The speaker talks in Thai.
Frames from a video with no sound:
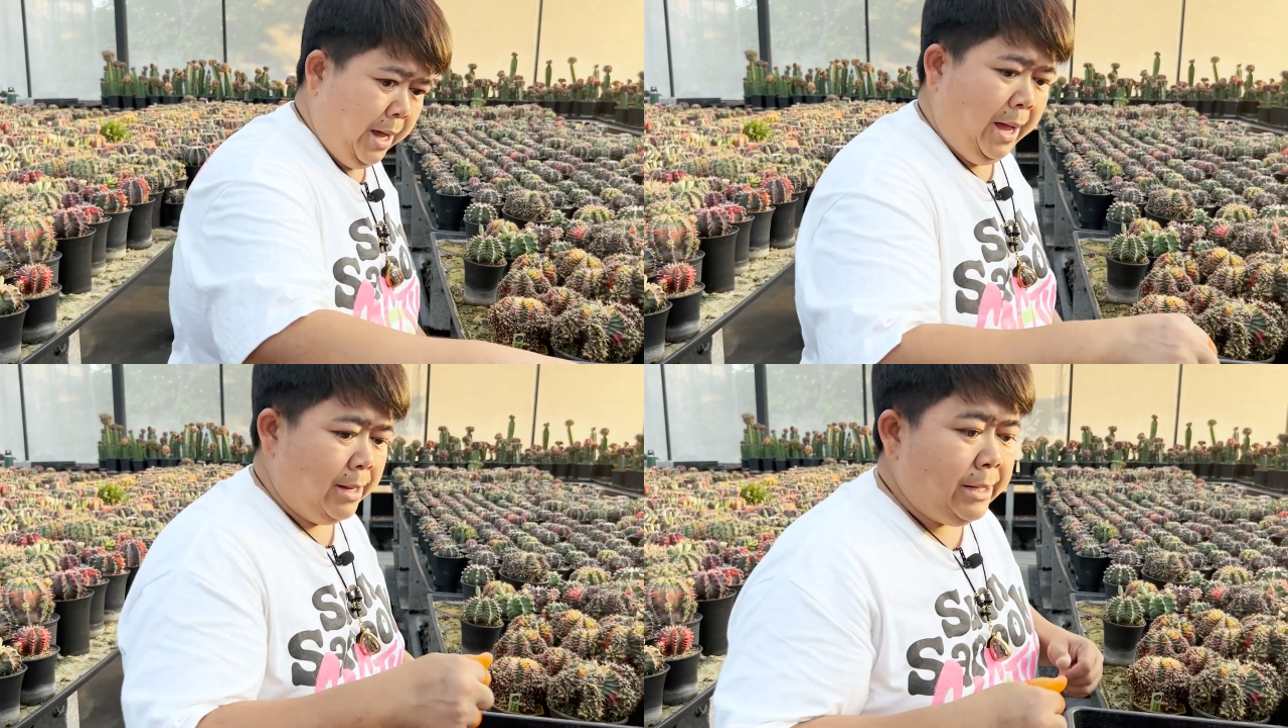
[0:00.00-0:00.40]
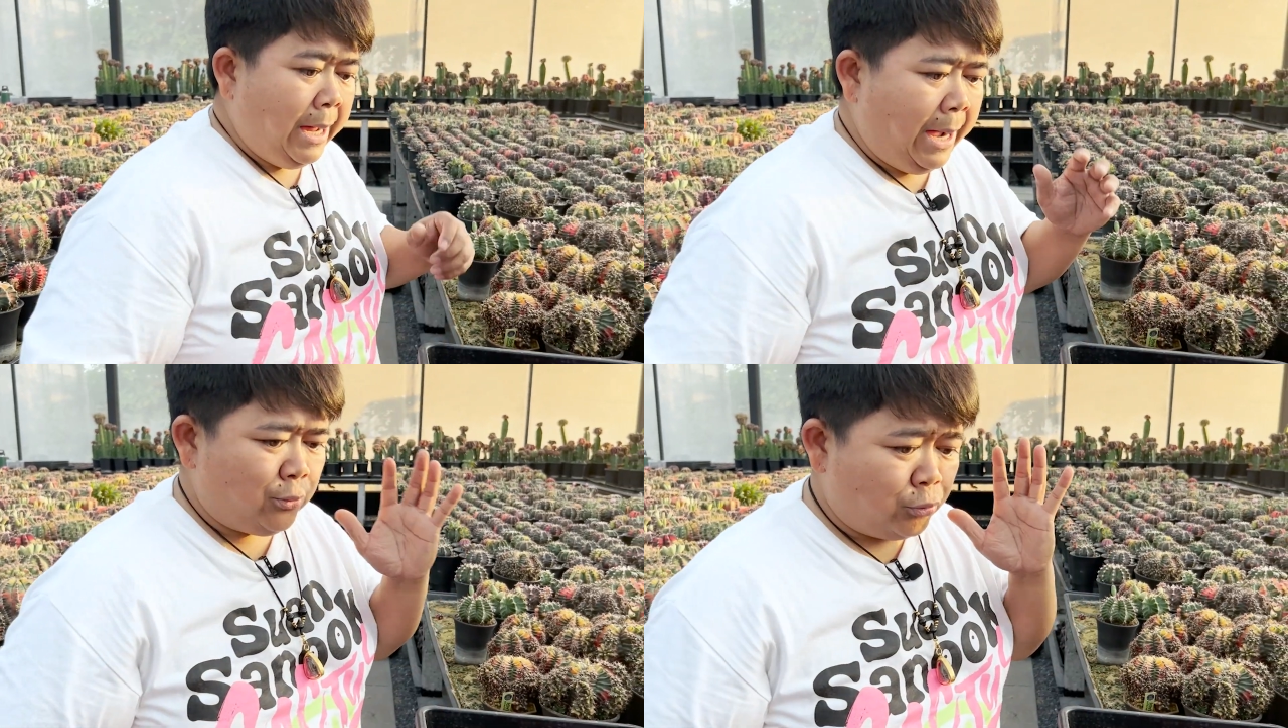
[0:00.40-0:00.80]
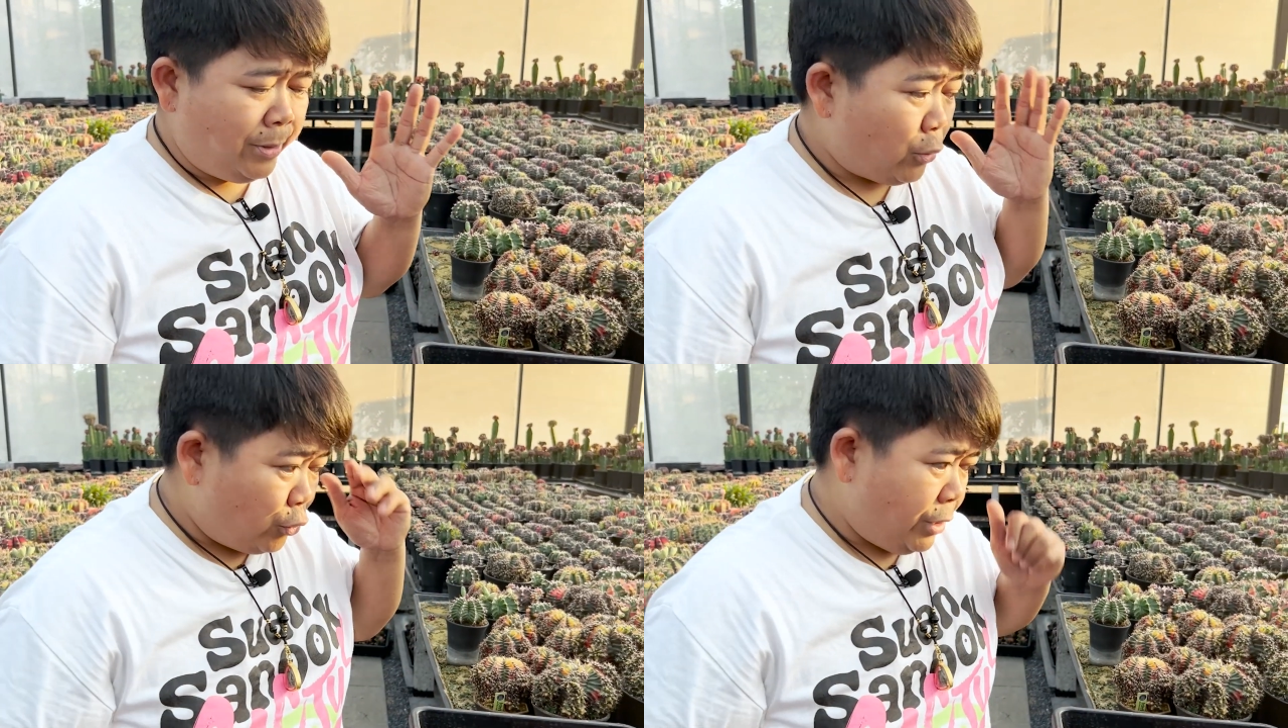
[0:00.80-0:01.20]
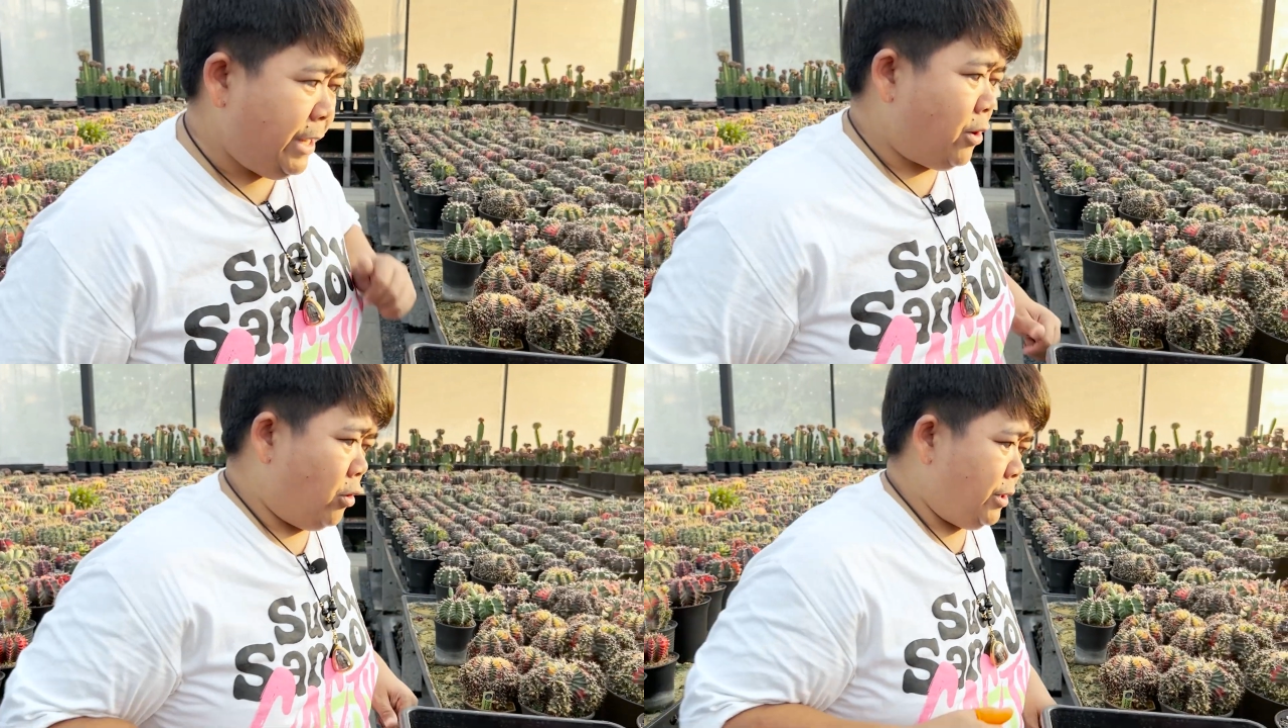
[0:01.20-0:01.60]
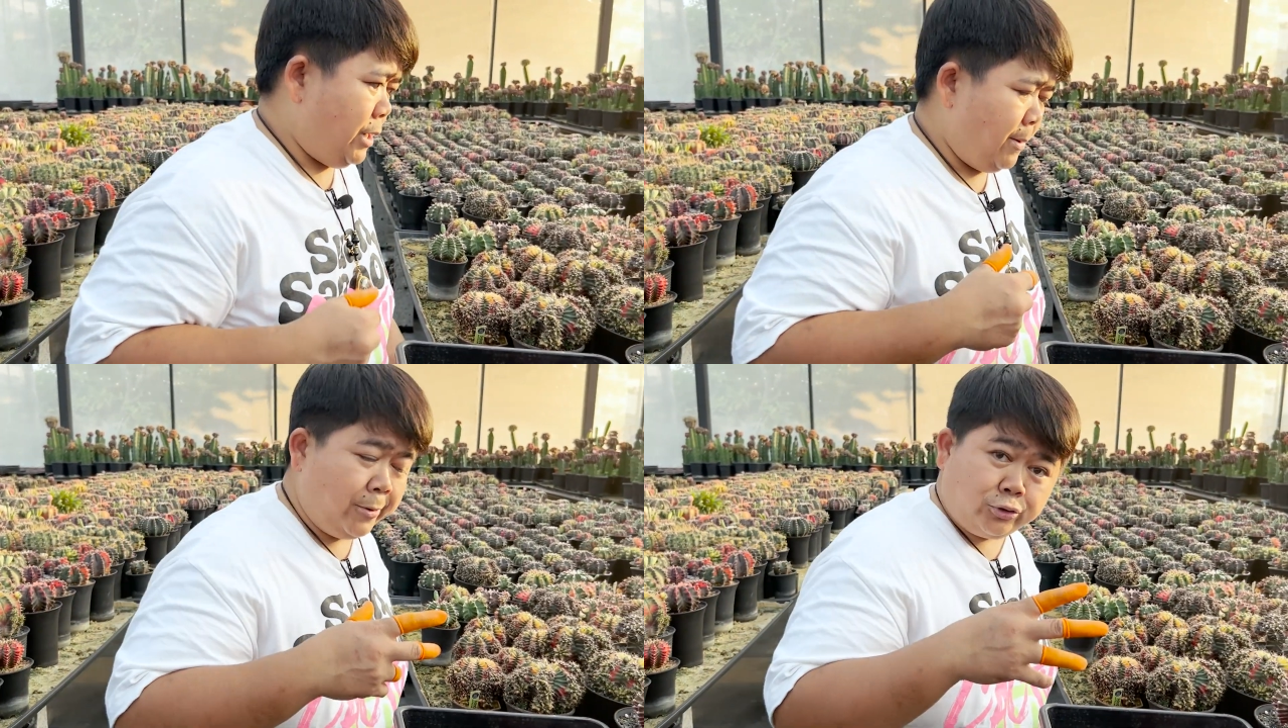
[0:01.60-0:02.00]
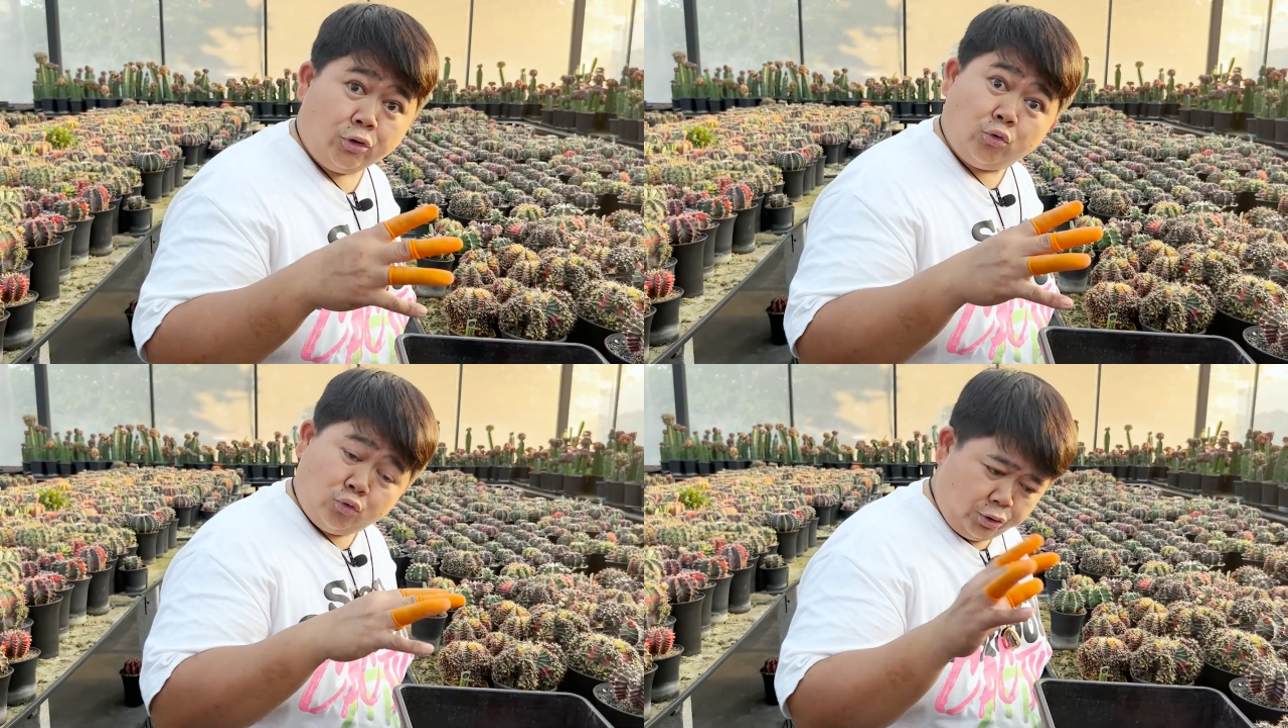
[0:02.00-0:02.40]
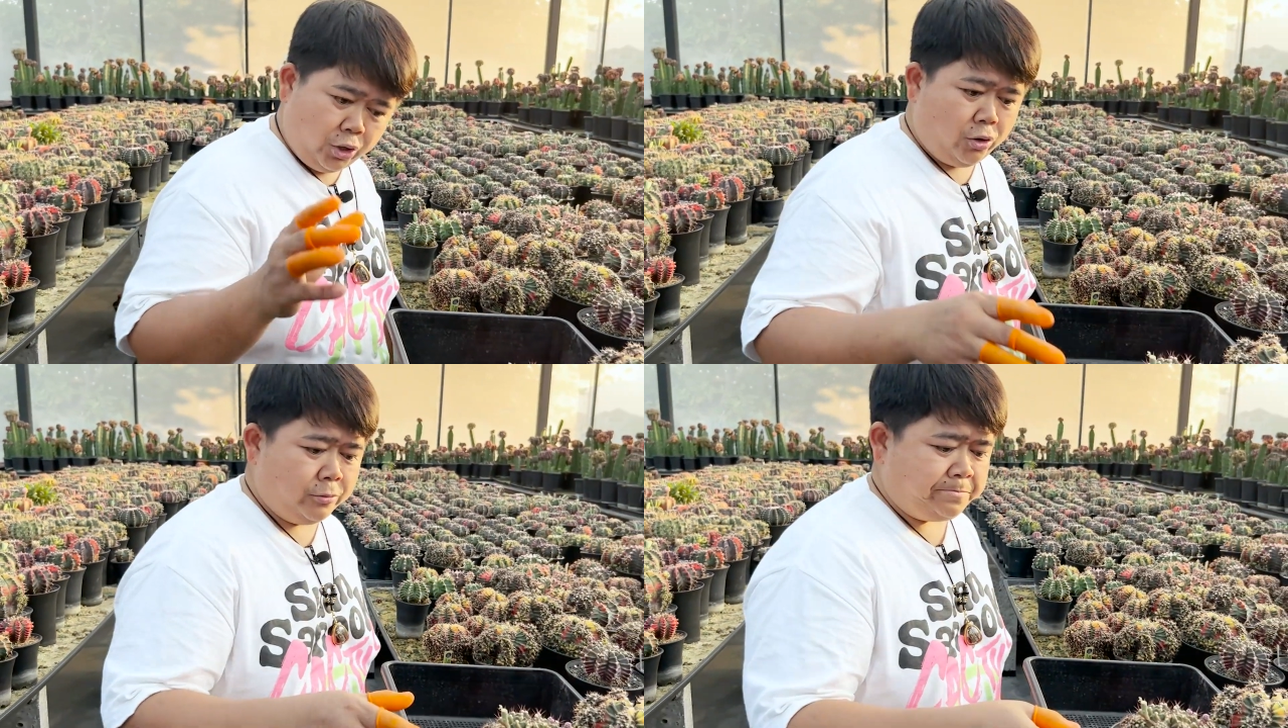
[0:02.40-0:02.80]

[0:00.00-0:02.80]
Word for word: อ่ะเอารูทเบียร์โคนเอก่อนนะครับเราจะต้องรูดหน่อ